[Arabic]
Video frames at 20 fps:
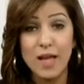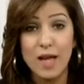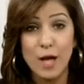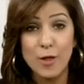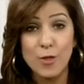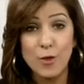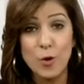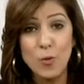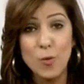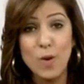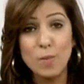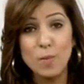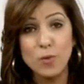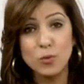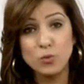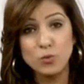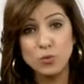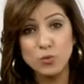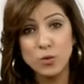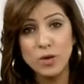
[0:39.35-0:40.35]
هذا هو
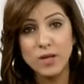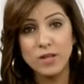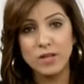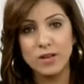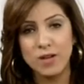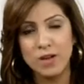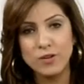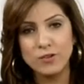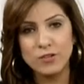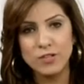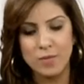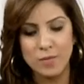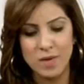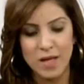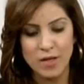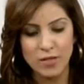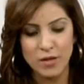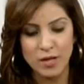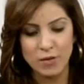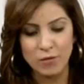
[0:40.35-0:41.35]
موضوع نقاشنا
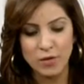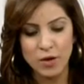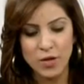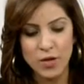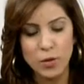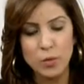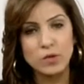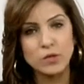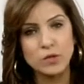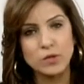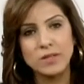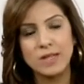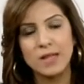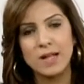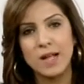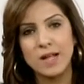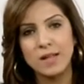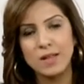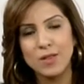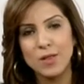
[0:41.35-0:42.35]
بهذه الفقرة ويسعدنا
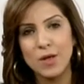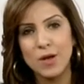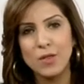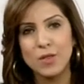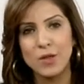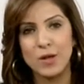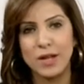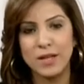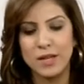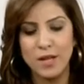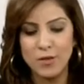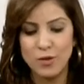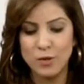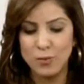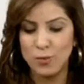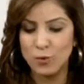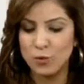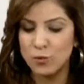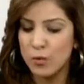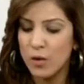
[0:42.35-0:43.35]
الحديث أكثر عن هذا
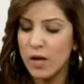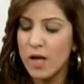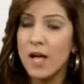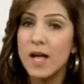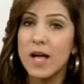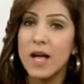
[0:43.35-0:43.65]
الموضوع